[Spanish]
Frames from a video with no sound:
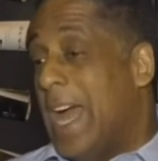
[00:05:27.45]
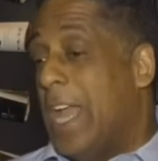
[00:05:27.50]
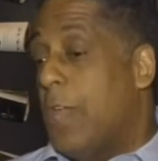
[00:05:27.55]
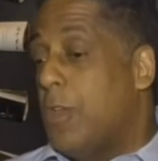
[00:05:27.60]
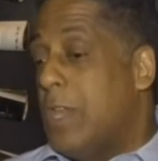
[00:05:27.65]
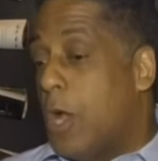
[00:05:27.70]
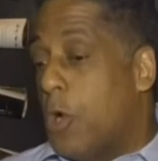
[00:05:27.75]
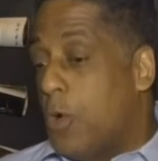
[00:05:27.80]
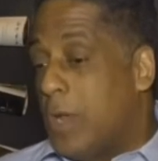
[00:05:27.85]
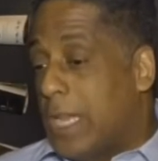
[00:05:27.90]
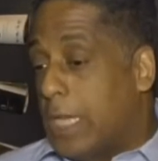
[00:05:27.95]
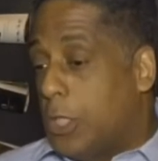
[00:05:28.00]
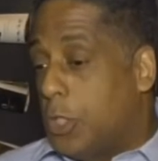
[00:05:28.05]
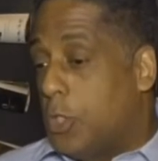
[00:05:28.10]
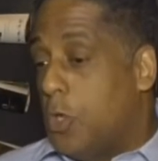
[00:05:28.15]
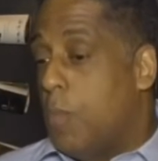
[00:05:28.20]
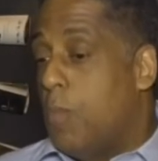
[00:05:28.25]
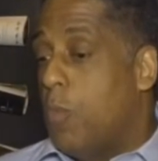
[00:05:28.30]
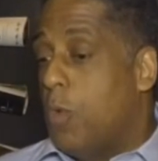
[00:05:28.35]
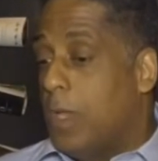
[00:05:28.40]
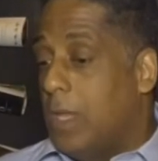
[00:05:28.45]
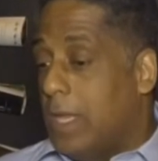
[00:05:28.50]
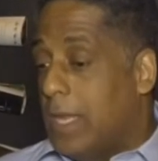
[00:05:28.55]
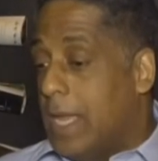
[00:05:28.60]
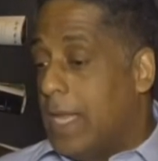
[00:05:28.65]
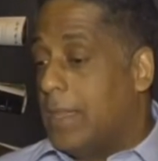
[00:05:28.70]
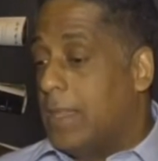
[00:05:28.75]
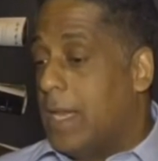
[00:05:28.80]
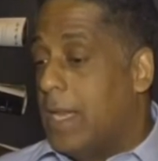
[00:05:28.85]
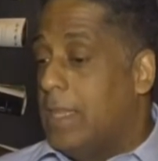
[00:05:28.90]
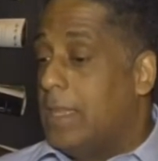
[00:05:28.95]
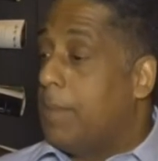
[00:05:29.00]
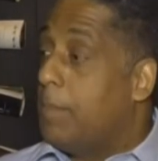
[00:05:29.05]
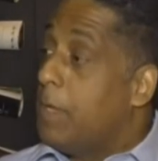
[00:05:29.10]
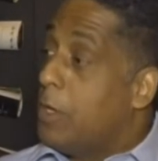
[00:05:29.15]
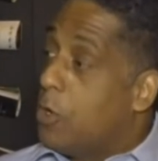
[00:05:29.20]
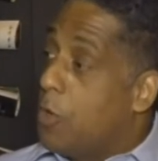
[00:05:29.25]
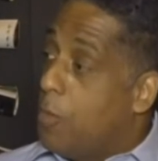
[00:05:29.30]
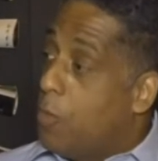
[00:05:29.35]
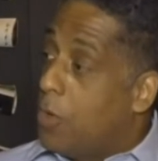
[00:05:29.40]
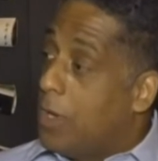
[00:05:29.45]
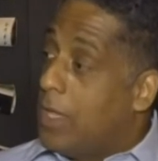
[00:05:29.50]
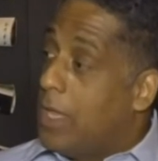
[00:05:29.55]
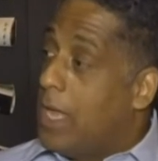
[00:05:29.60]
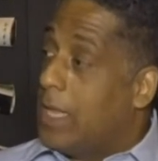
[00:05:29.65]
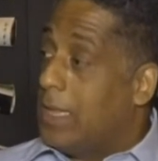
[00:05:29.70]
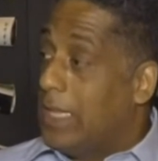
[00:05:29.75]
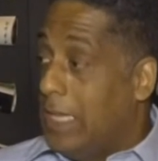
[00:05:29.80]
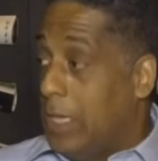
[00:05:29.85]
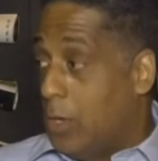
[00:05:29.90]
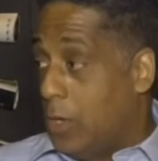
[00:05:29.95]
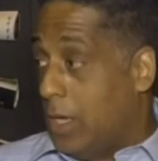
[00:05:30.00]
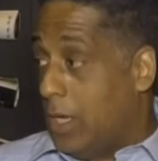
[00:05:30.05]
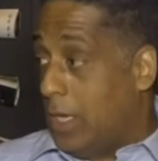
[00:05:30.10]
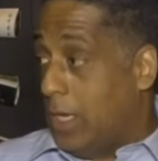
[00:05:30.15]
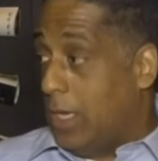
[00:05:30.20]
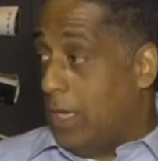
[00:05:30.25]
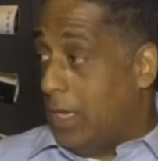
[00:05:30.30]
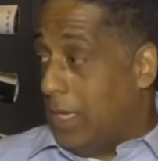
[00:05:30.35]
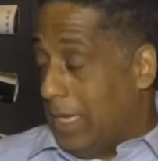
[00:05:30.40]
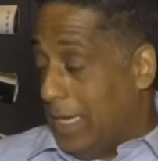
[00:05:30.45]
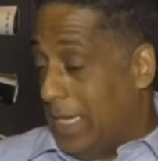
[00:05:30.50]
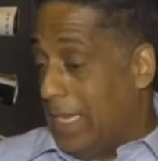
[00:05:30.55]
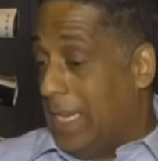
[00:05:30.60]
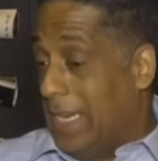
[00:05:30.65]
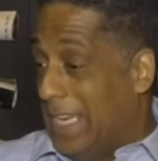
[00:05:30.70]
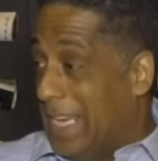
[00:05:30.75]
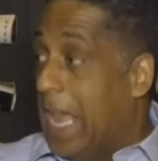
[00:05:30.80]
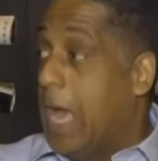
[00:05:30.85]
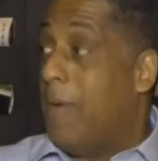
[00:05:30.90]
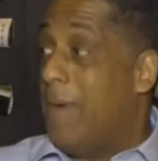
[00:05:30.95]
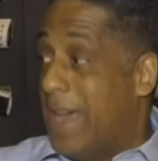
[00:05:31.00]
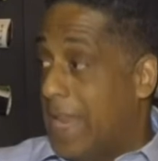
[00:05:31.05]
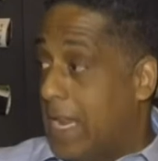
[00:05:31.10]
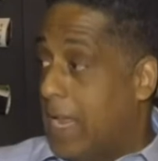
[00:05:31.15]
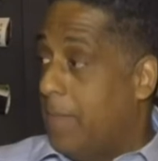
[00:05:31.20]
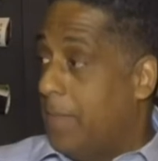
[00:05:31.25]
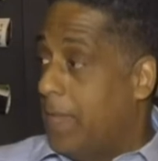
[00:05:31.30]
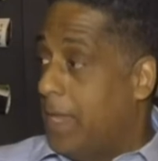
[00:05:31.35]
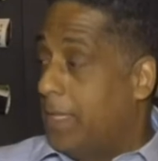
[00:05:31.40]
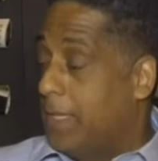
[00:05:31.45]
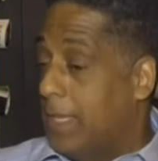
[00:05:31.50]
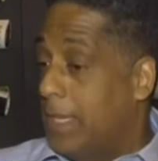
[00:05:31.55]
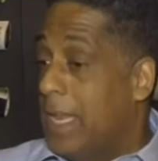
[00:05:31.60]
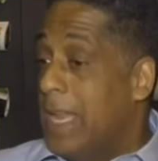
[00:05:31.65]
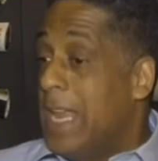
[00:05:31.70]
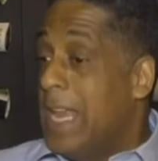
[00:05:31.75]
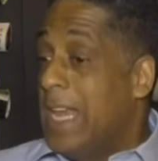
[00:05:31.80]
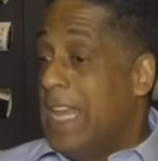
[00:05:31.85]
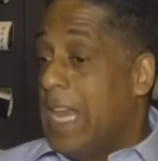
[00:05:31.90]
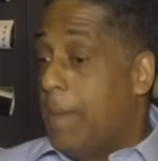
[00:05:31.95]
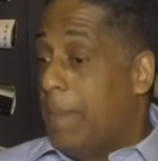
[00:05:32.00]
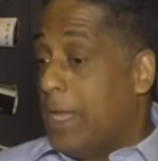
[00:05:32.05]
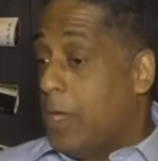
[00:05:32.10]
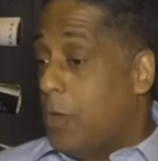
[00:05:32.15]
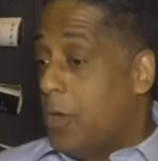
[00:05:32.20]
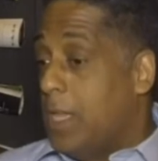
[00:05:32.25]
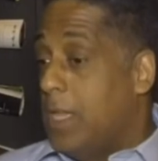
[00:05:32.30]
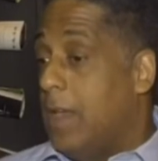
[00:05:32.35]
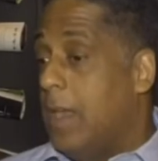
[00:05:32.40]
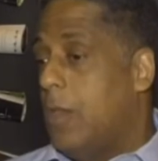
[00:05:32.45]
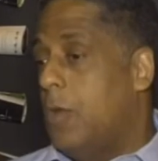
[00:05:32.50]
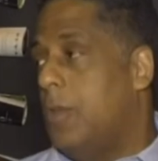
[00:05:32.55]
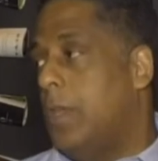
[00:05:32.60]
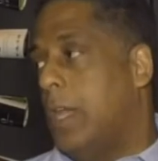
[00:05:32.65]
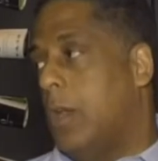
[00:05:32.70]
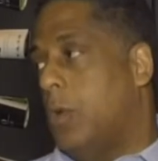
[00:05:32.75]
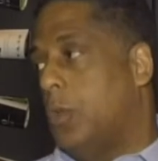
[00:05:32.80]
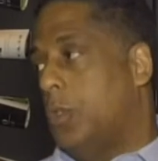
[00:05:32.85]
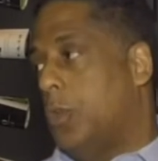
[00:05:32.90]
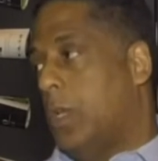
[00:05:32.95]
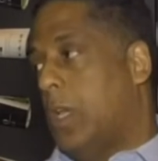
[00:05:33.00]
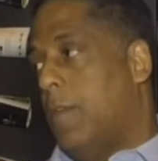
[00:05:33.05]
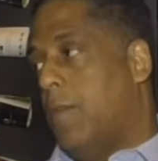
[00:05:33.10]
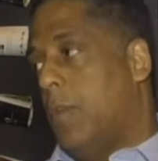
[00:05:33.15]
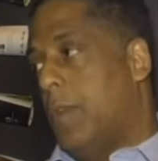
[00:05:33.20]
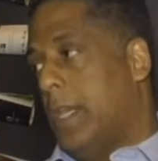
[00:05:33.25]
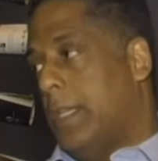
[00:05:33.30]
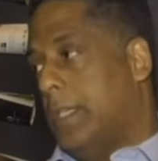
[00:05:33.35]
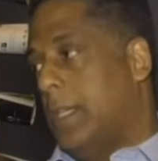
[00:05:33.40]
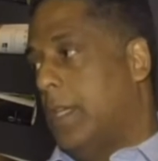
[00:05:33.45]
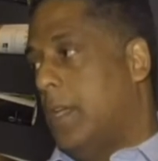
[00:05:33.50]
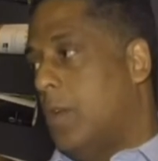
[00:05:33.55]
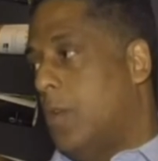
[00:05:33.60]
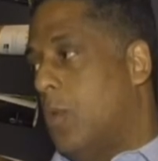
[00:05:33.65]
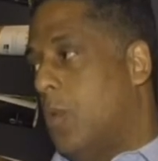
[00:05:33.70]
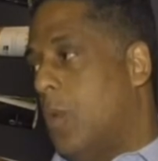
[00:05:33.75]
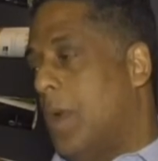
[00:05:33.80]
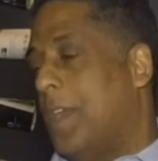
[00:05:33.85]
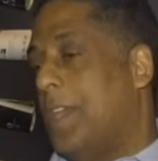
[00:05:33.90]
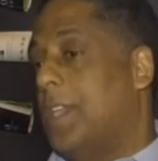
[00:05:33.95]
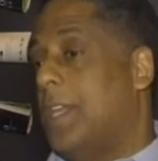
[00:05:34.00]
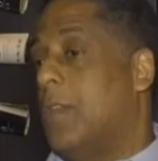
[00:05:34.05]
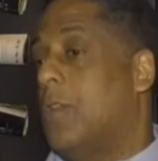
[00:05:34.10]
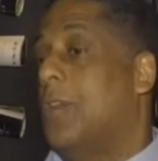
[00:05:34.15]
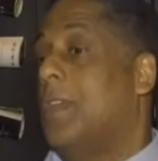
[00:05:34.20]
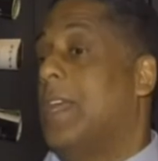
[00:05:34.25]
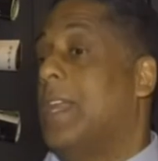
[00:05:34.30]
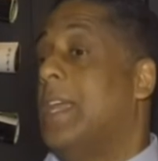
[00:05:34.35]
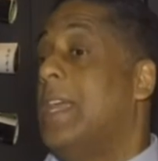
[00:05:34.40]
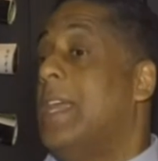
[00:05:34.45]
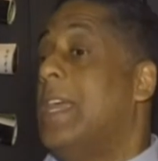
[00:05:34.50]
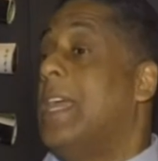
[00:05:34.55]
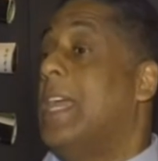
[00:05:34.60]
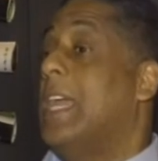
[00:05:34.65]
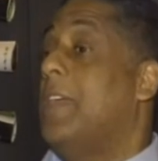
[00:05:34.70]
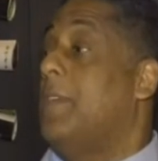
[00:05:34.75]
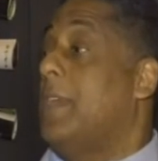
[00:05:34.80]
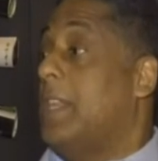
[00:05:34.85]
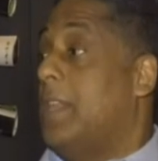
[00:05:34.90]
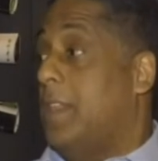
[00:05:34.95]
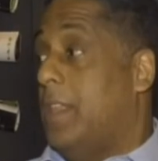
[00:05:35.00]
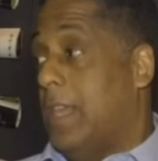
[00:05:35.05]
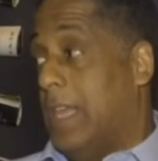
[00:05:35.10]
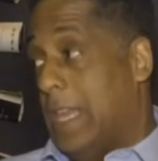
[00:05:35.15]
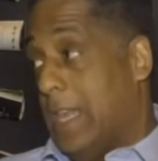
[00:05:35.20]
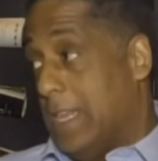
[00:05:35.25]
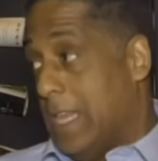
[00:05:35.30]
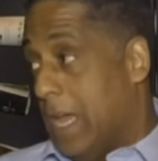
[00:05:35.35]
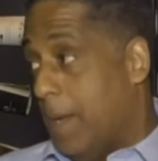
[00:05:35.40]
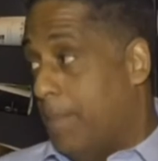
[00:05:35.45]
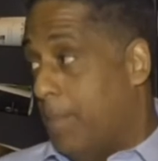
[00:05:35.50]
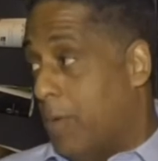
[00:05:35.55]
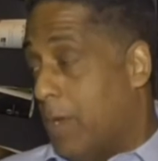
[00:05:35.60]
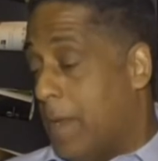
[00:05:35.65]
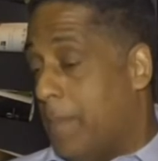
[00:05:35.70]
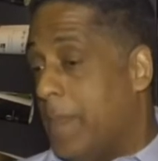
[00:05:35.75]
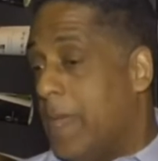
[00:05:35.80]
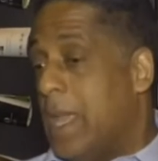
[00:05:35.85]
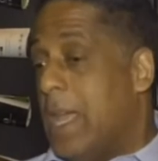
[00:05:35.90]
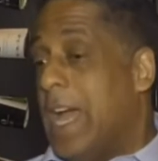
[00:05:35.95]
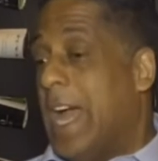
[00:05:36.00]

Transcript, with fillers: Hay una conexión muy directa entre mi comunidad y La Habana. Es decir, la mayoría de los negocios que florecen en Cuba, es dinero que viene desde la diáspora.